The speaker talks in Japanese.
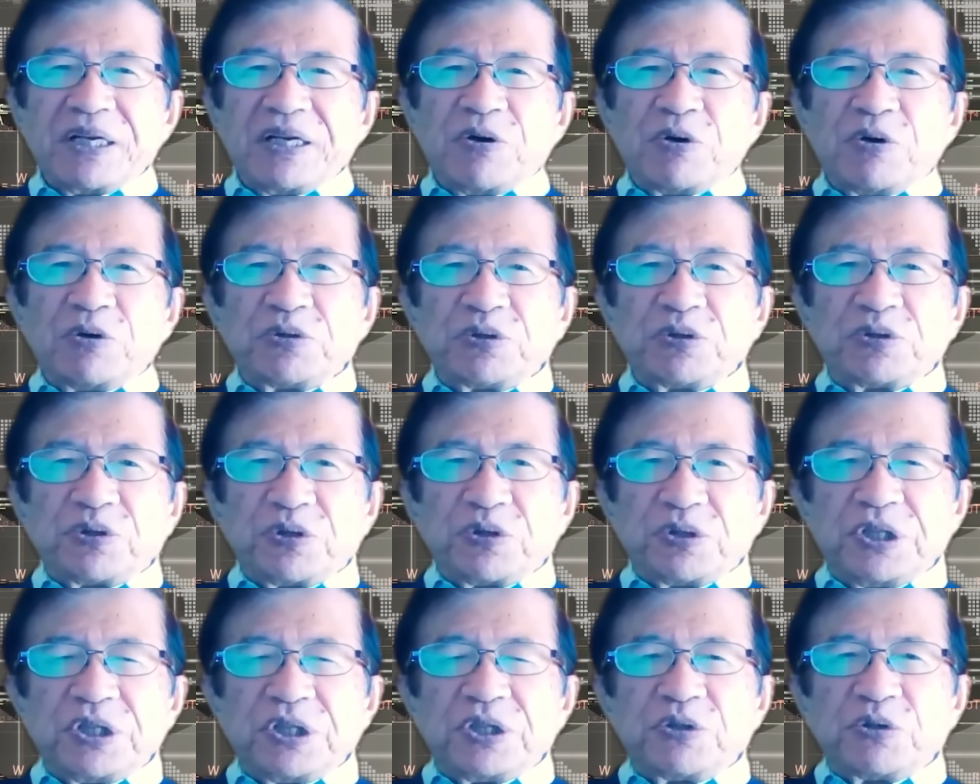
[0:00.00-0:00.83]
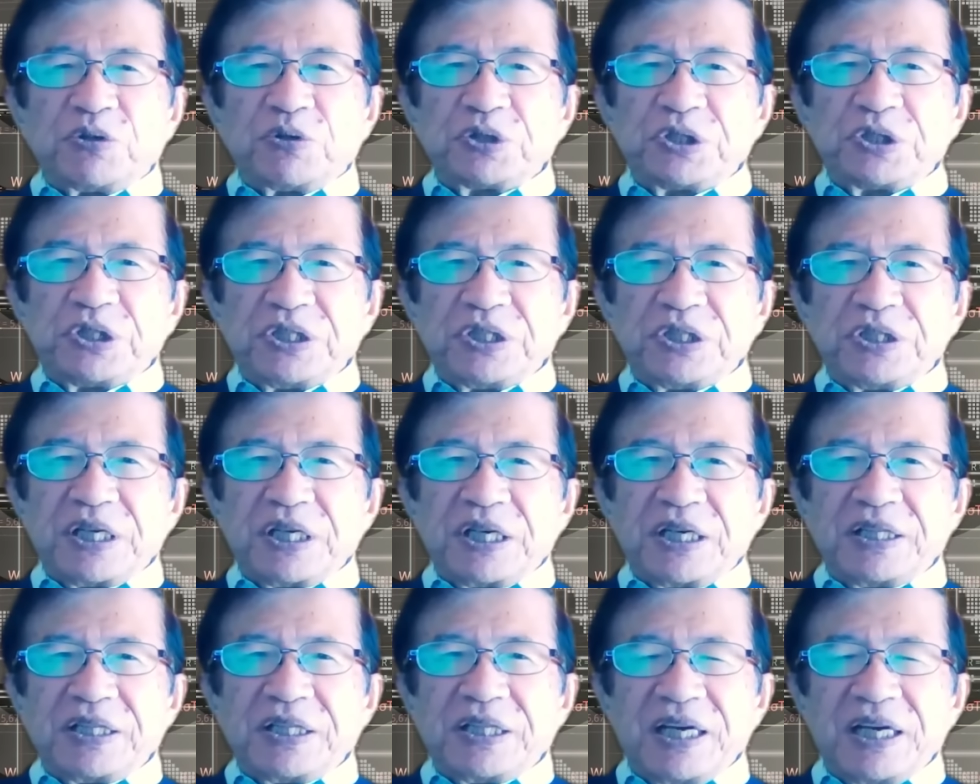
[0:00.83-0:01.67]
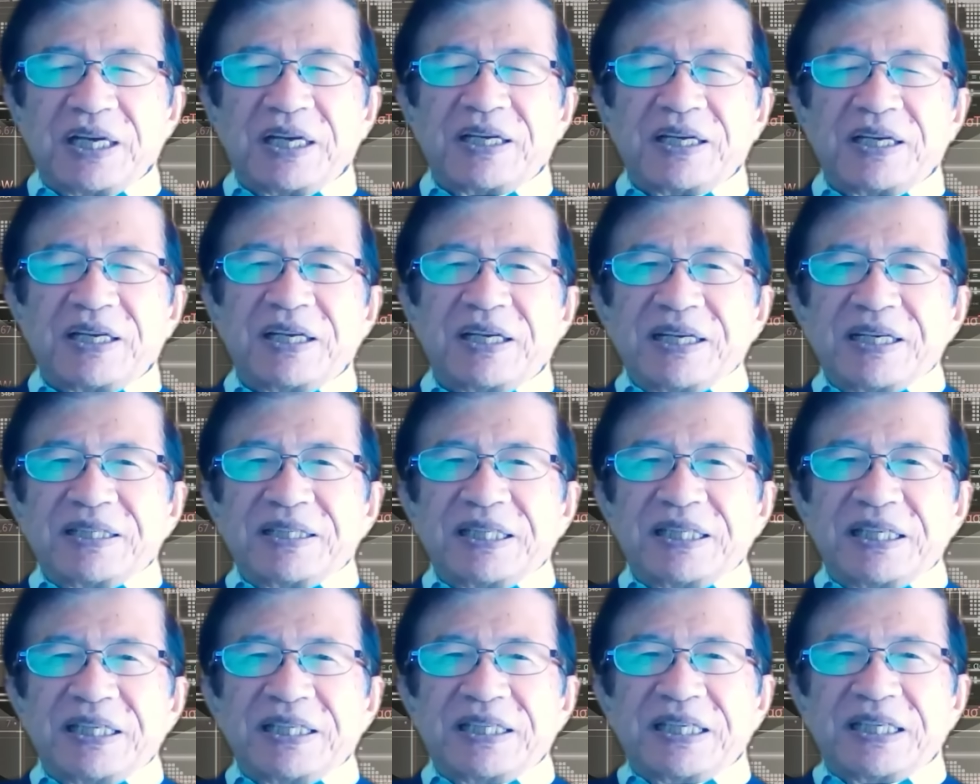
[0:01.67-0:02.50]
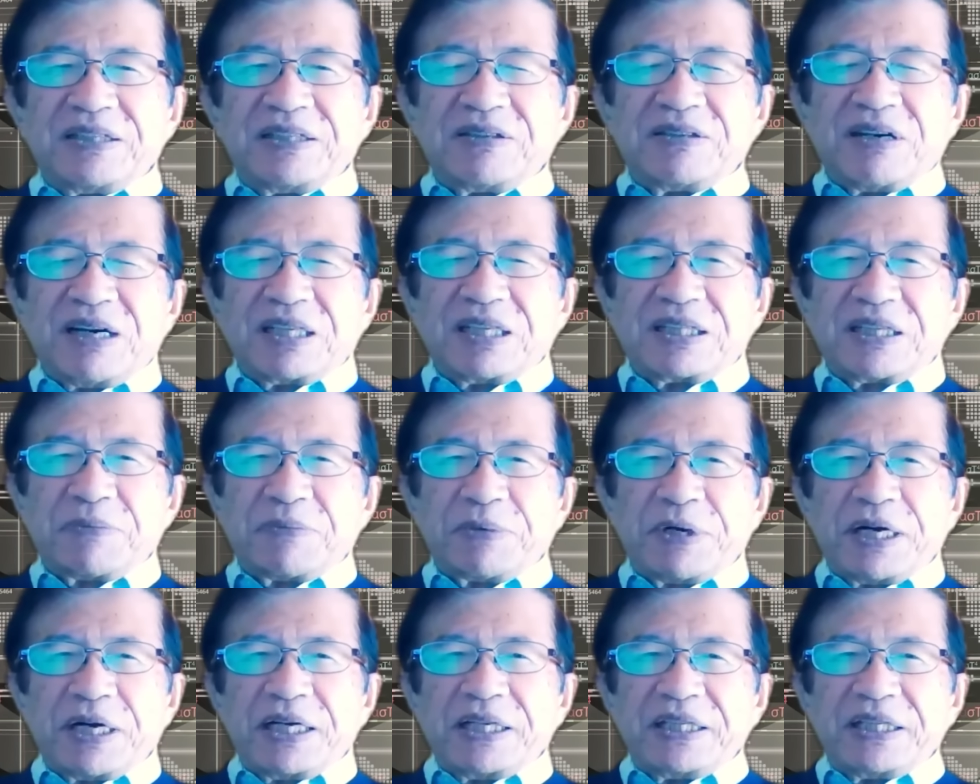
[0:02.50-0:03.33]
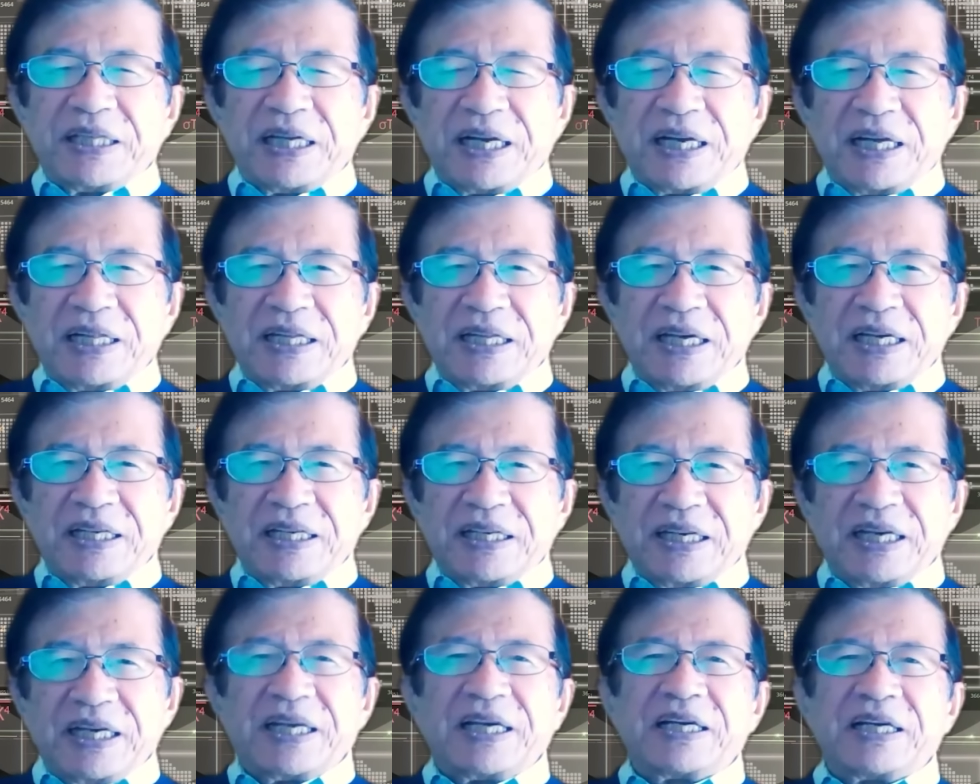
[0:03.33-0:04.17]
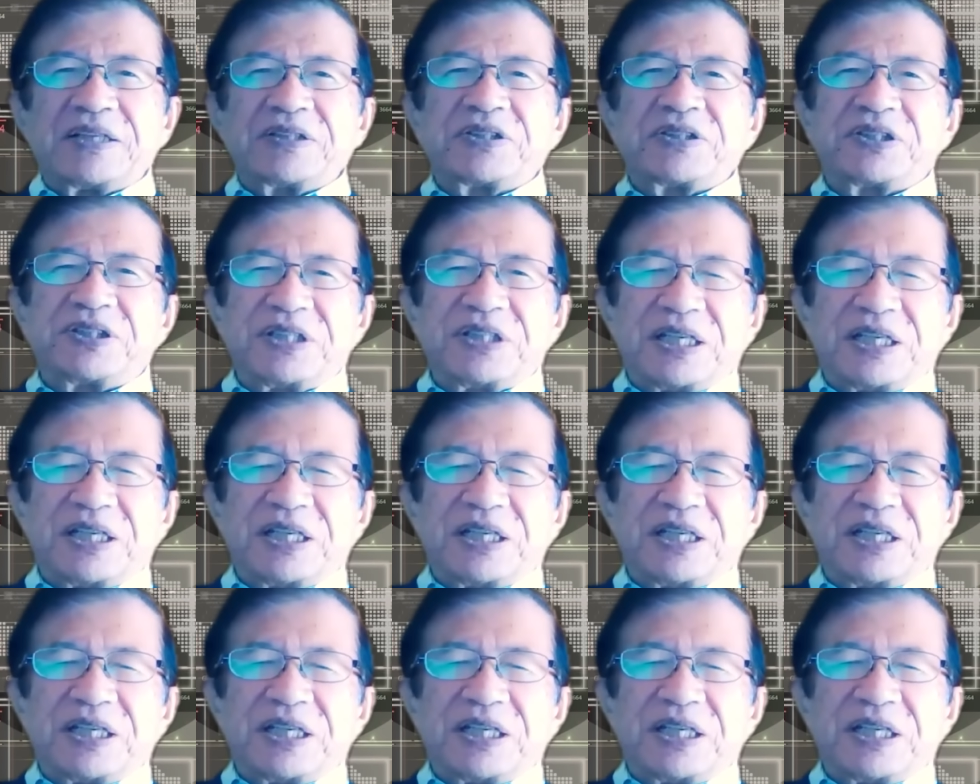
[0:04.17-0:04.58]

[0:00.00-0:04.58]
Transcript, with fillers: 本当に良心的で人間の頭が至らないから X に